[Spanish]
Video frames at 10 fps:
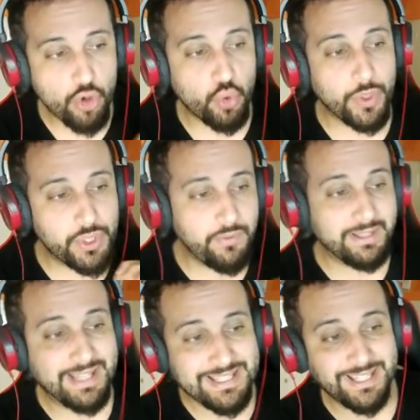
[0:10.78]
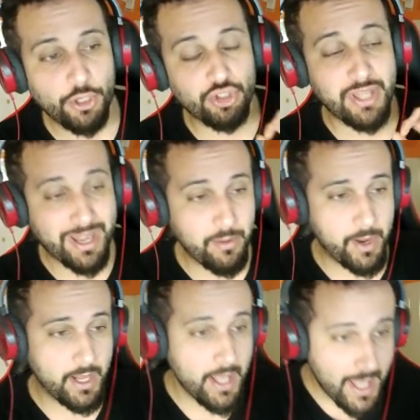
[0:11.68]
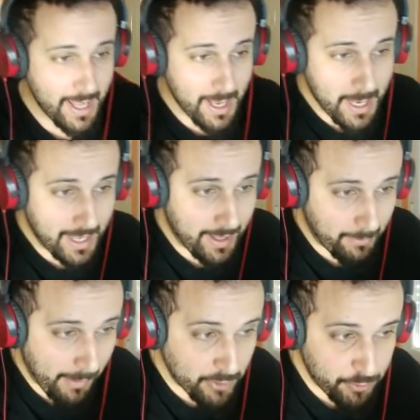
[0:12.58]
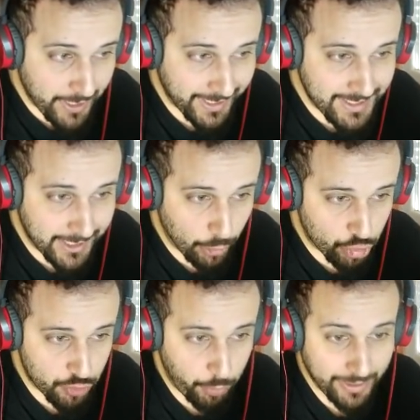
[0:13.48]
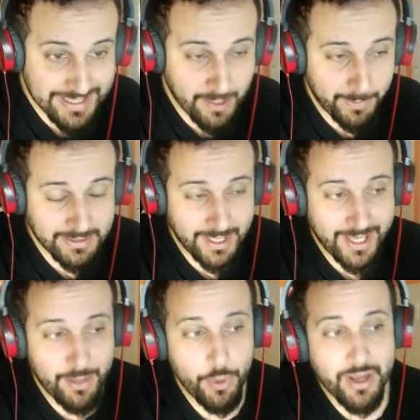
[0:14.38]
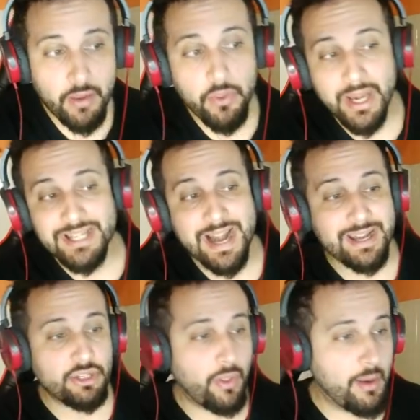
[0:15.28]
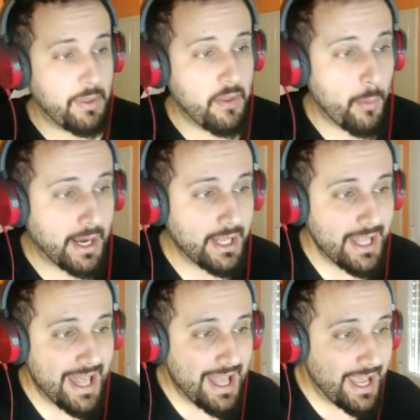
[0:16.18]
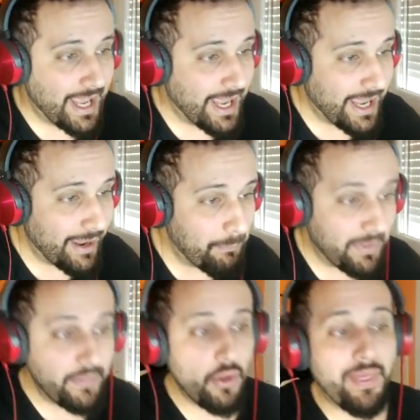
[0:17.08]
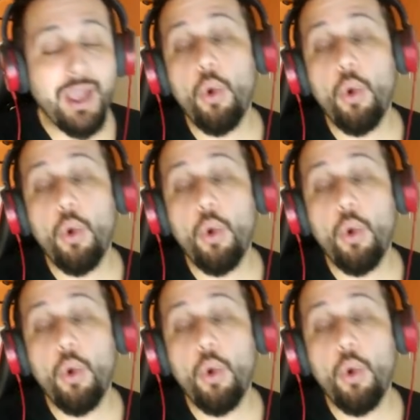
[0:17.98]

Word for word: los cuatro fantásticos de River. Vamos por aquí, chicos, por esta parte de aquí. Voy a reaccionar ya el resto del vídeo, ¿vale? Eh, vídeo de